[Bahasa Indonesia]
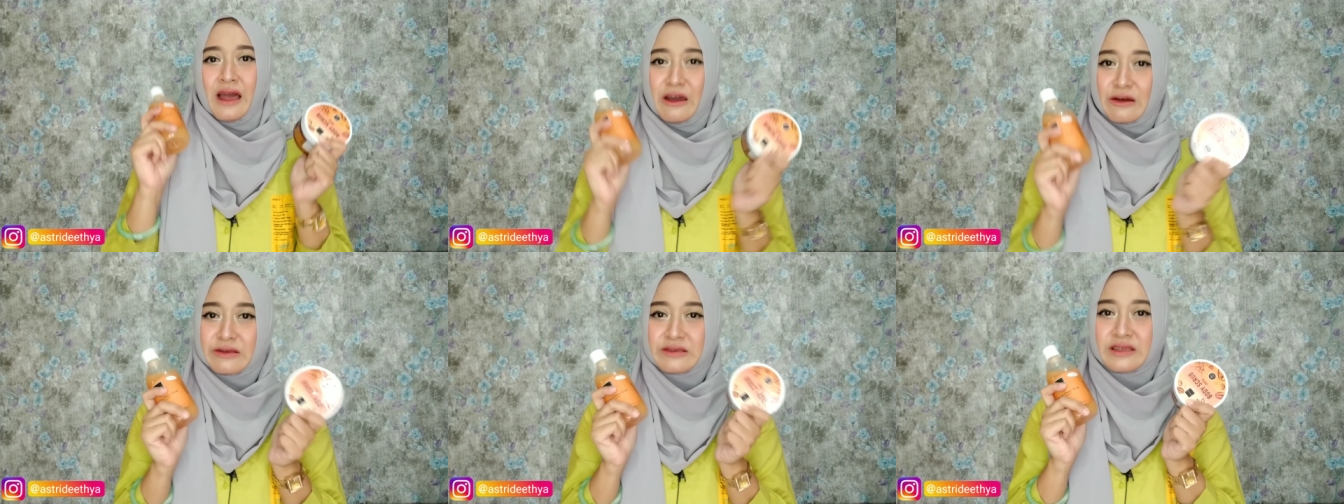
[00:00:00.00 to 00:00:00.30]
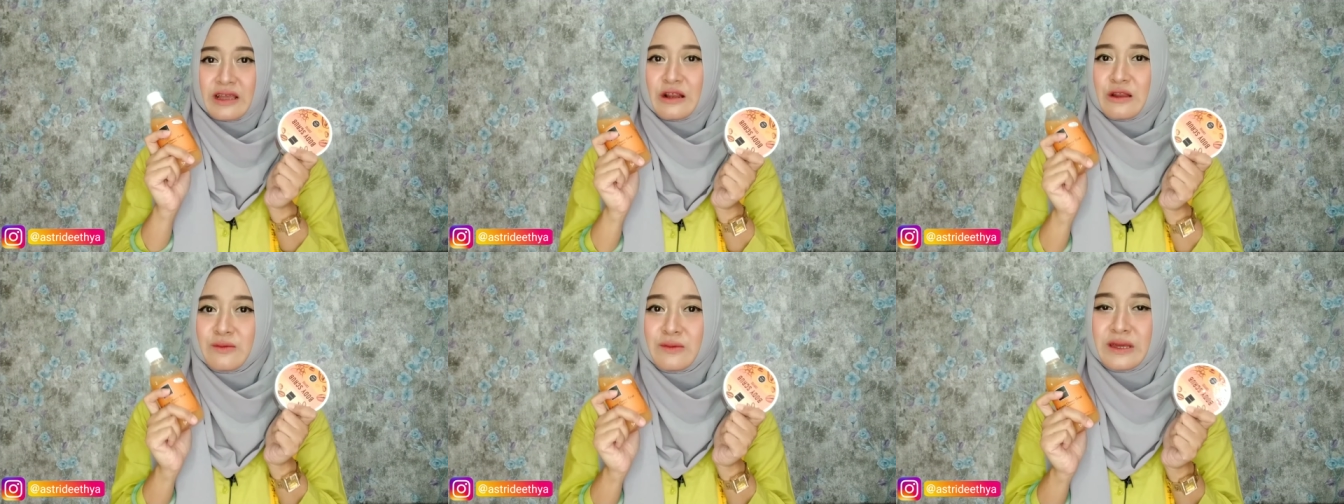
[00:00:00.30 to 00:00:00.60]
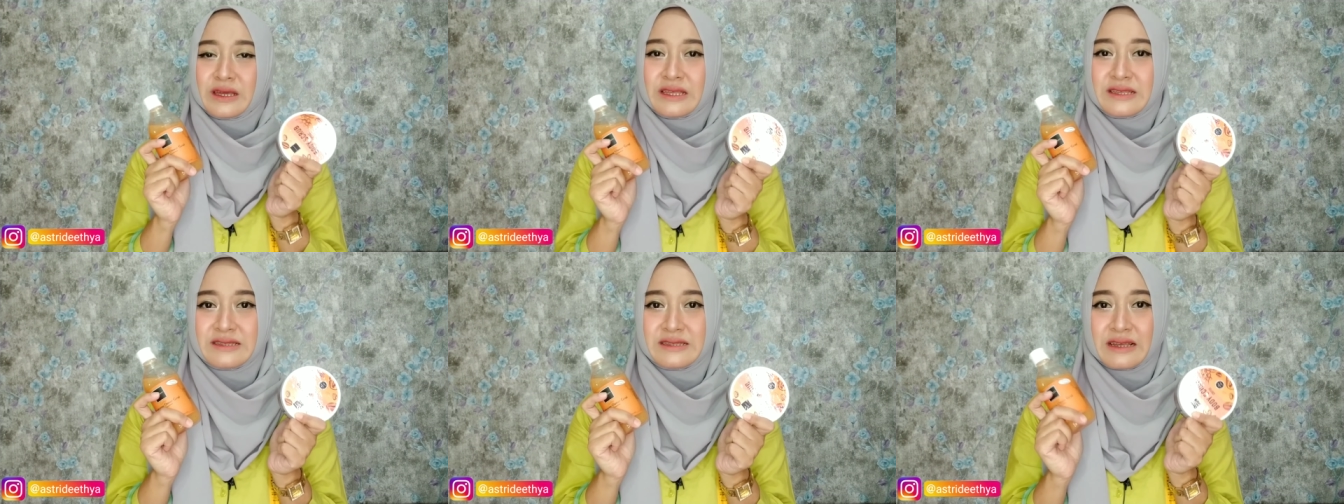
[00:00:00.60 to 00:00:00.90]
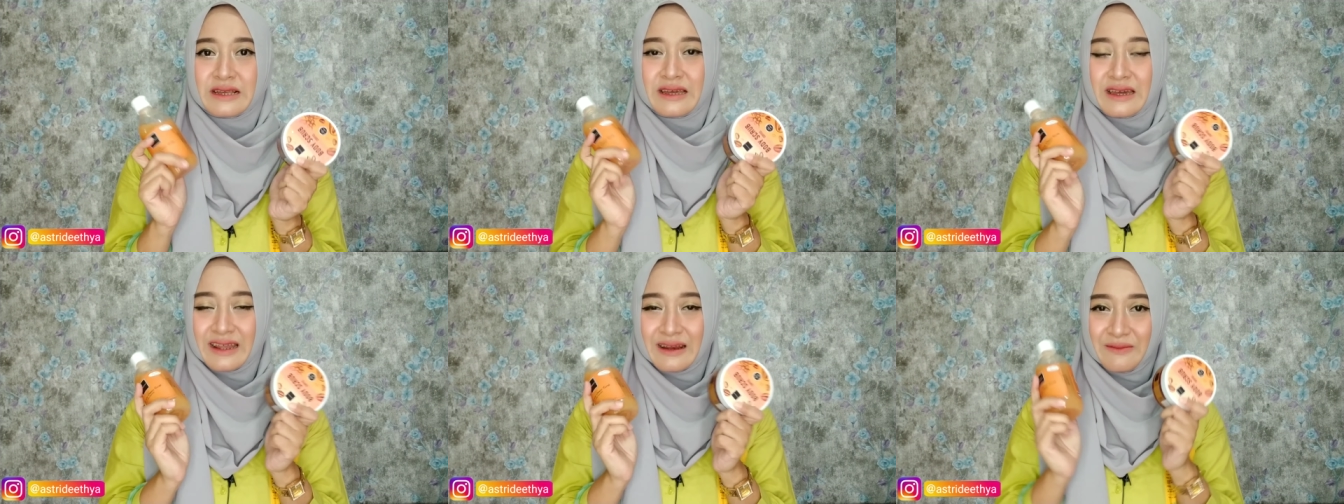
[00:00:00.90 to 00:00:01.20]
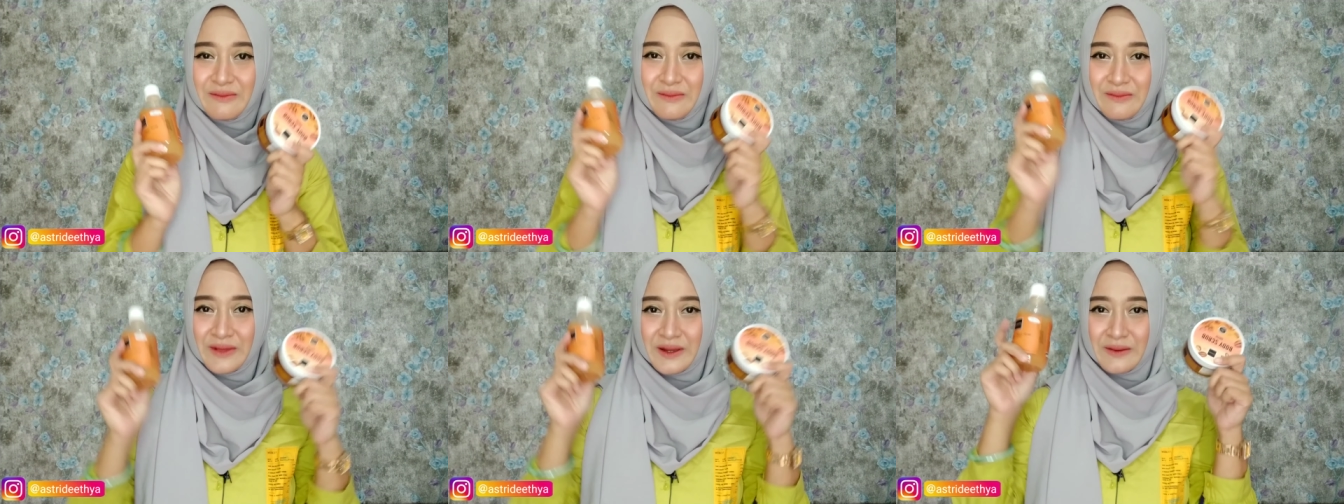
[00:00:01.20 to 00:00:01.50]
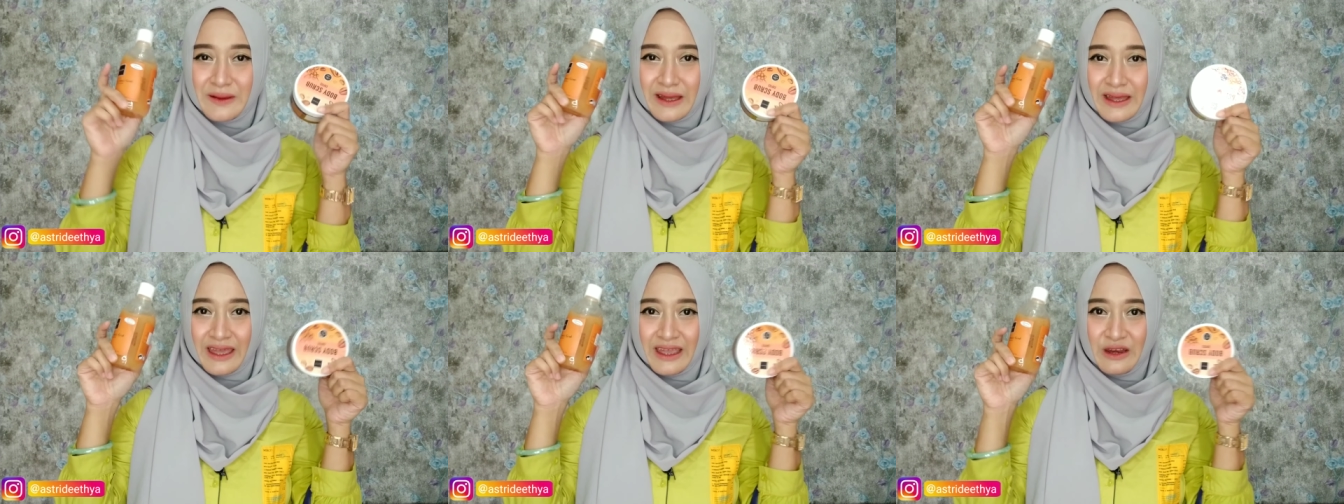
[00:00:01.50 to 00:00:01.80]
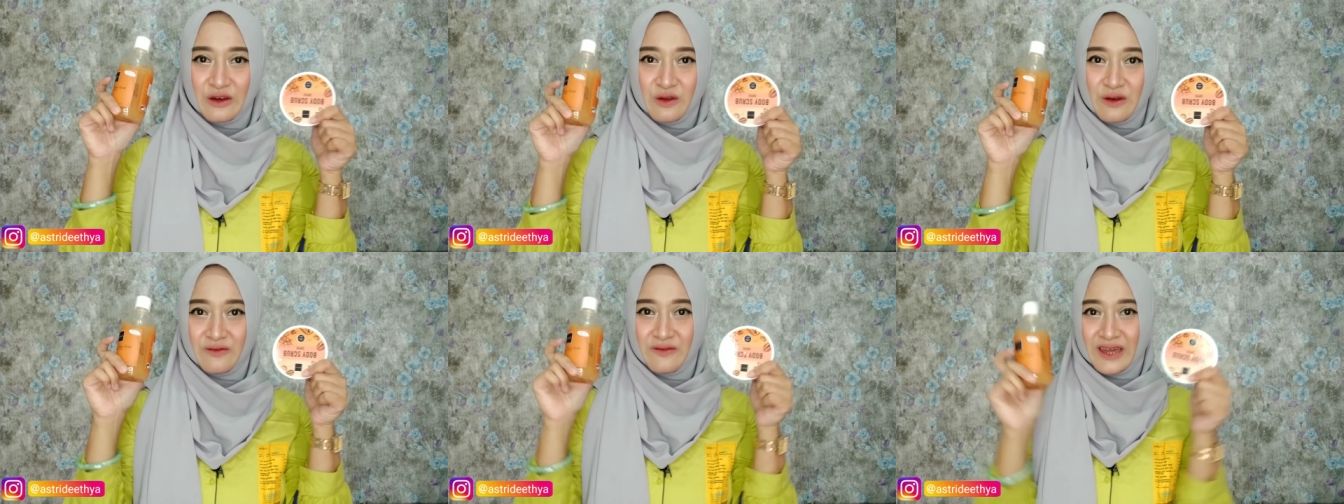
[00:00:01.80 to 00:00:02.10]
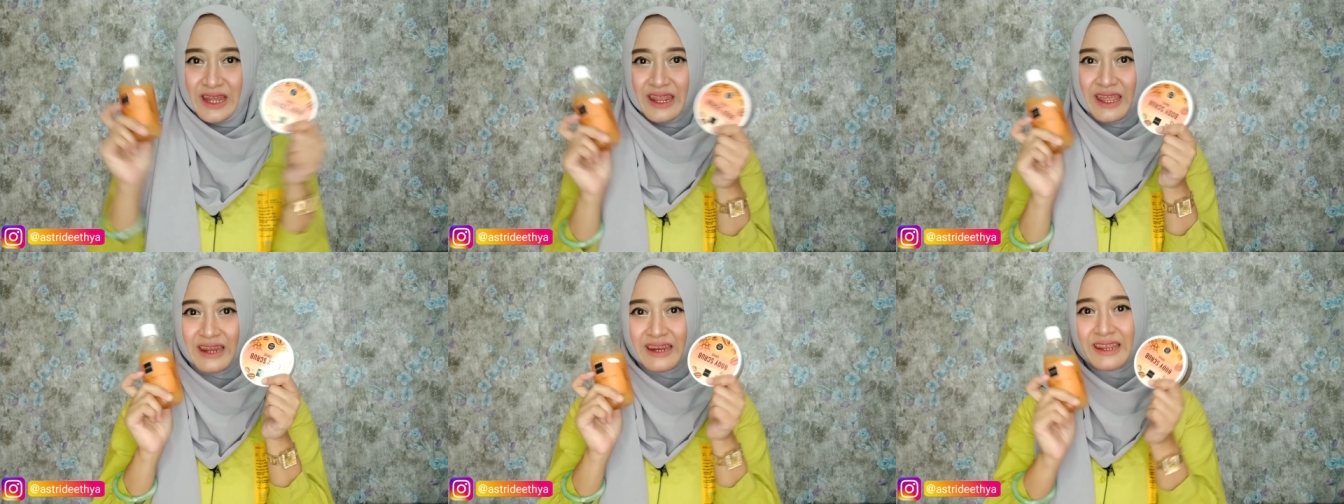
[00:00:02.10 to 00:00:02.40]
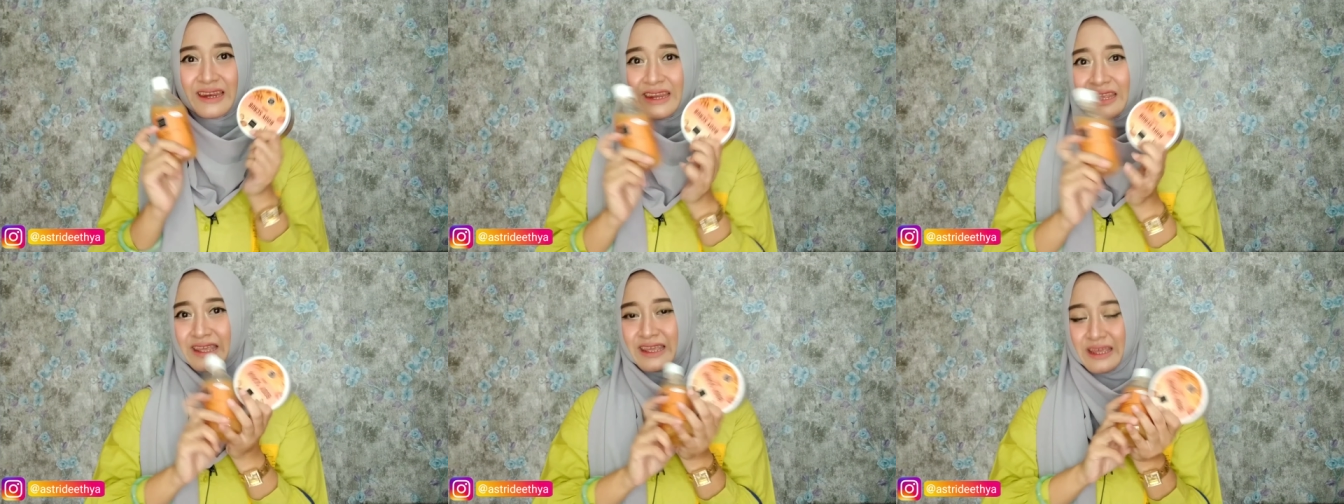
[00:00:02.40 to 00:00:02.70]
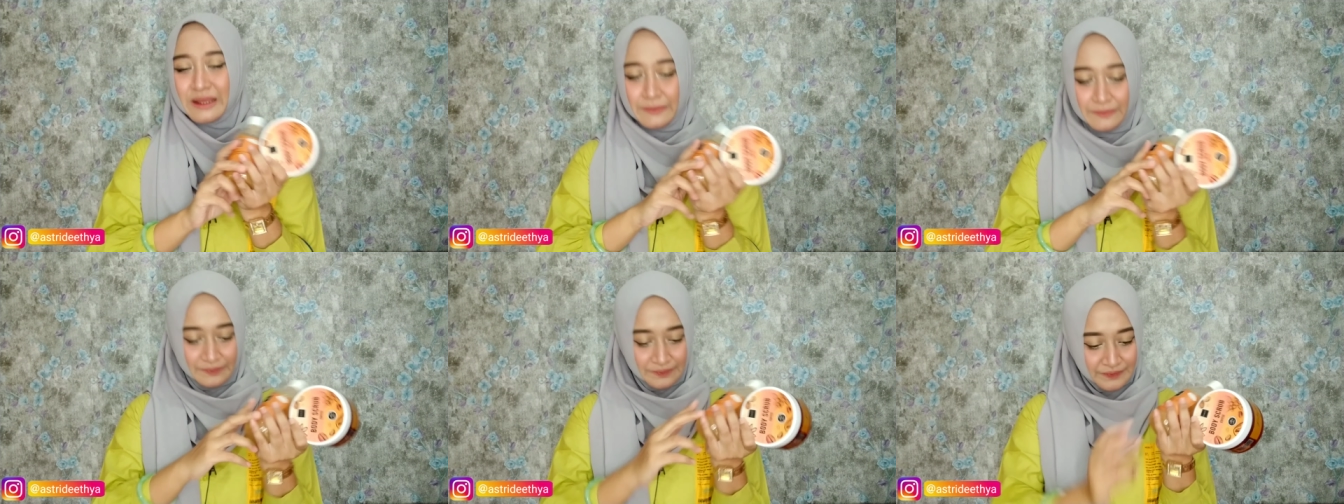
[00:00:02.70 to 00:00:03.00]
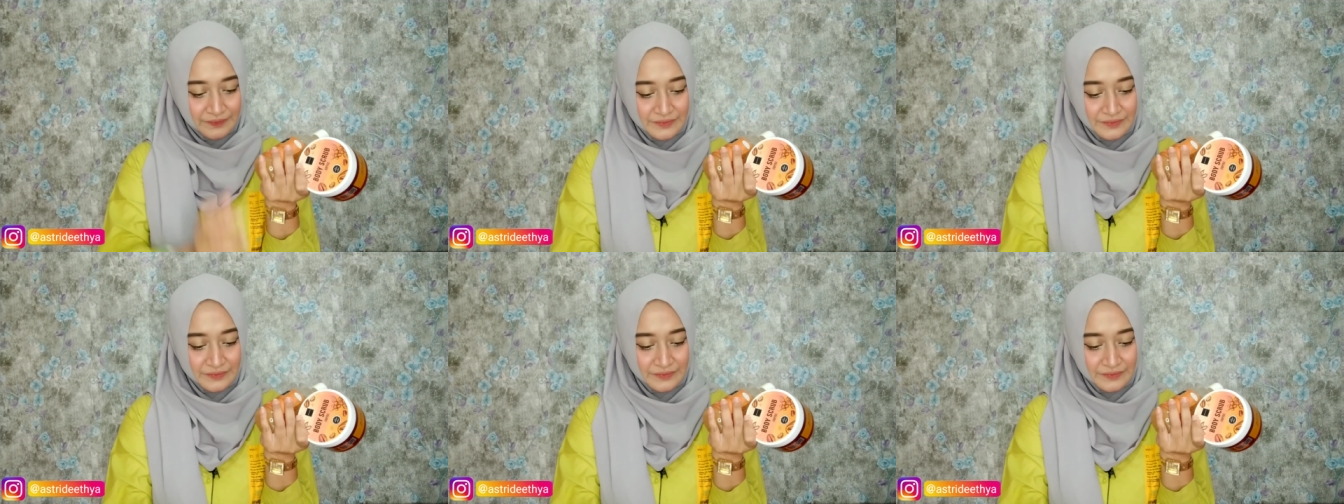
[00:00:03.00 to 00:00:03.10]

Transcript: Aku selalu bikin segar memakai dua varian ini.